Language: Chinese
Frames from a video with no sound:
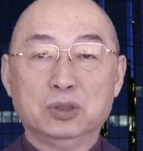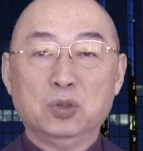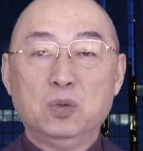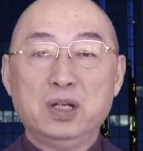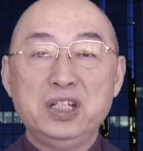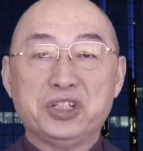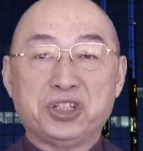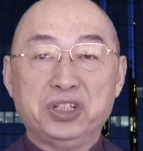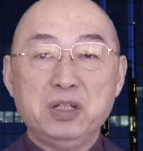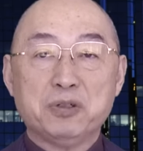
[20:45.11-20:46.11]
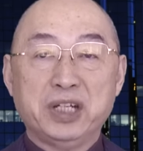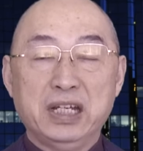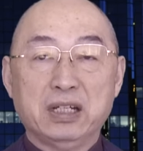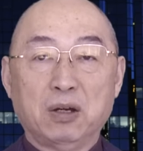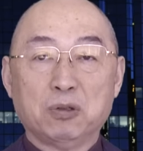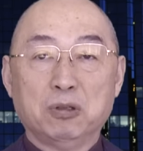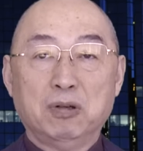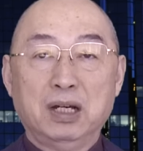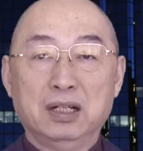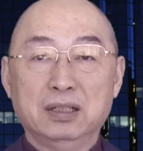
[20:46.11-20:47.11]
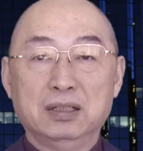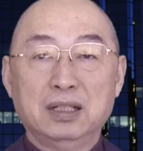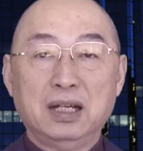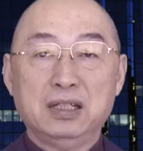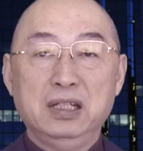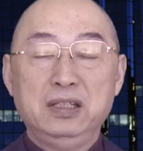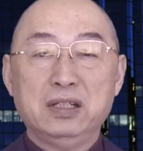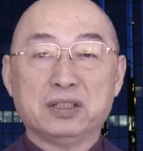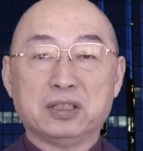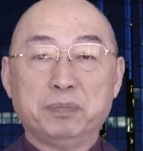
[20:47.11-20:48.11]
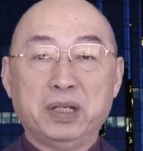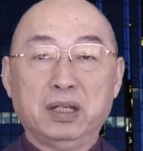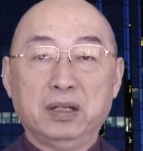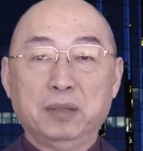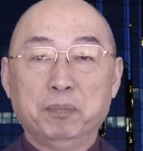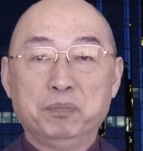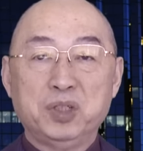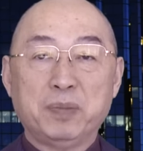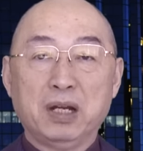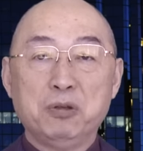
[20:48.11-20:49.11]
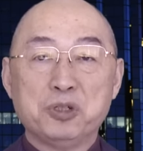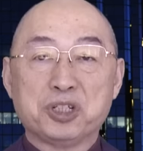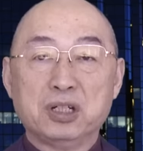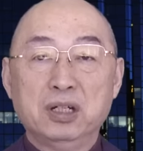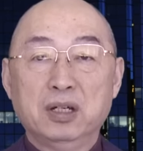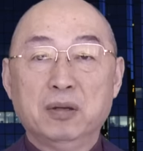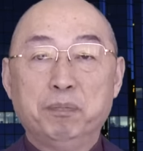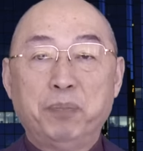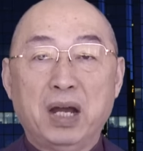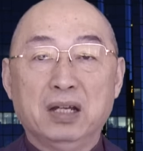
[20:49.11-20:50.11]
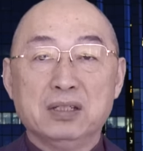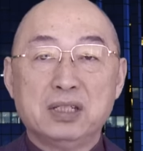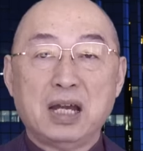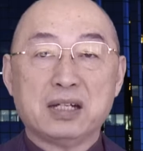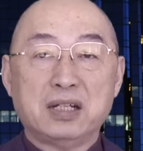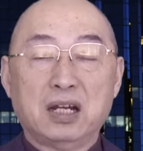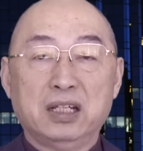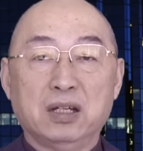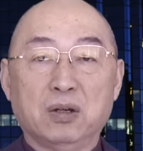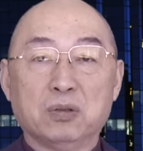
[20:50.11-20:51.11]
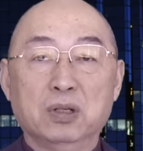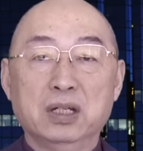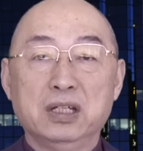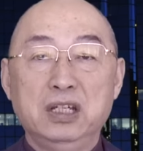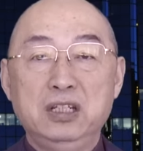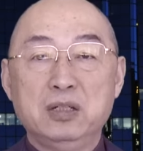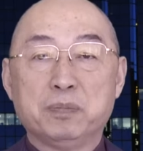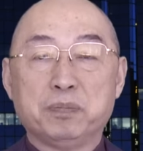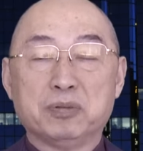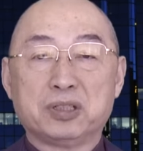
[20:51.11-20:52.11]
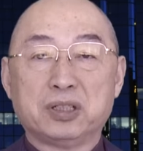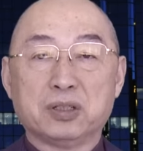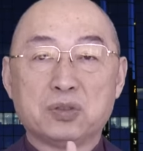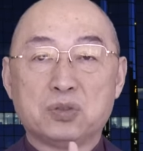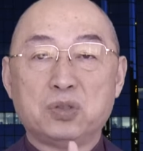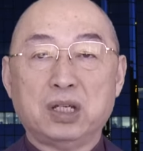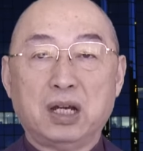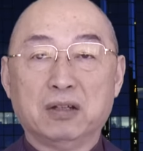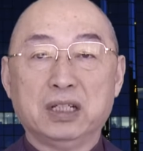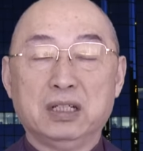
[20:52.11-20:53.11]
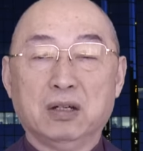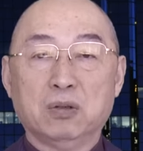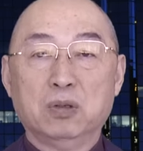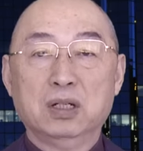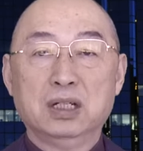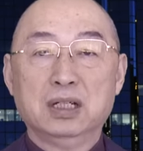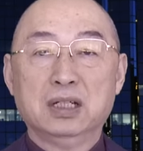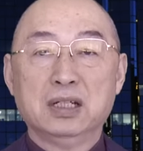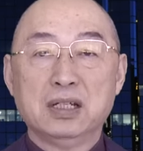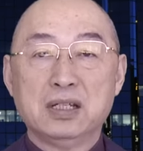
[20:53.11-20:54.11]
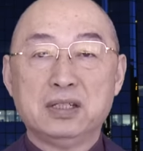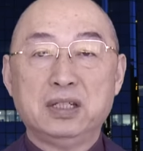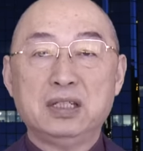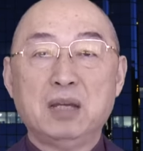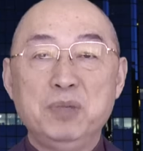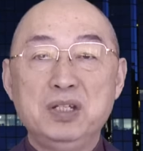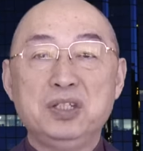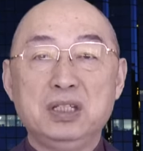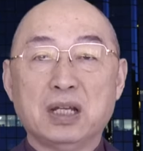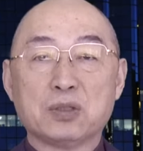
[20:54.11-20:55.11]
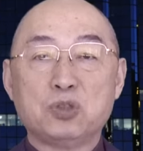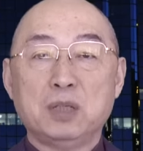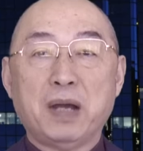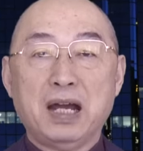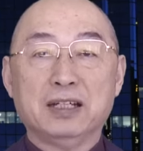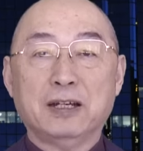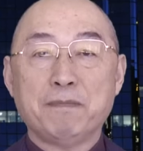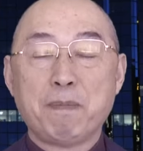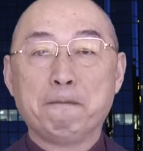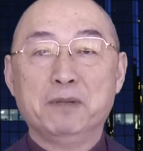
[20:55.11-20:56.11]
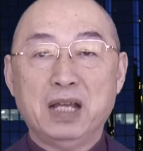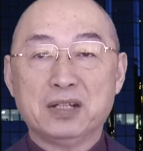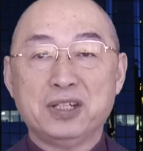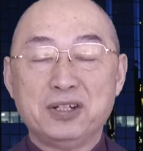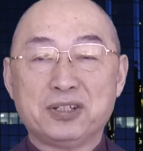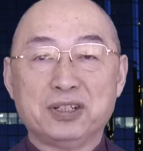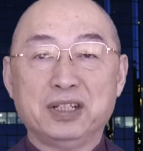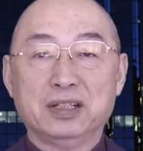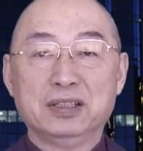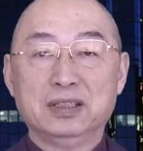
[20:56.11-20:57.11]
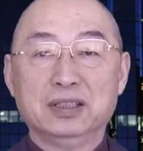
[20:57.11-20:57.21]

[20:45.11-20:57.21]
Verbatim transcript: 如果你只有这一条路的话，那一定是被这帮律师绑架上那条路，一定不是最好的一条路。现在民进党最怕的两件事情：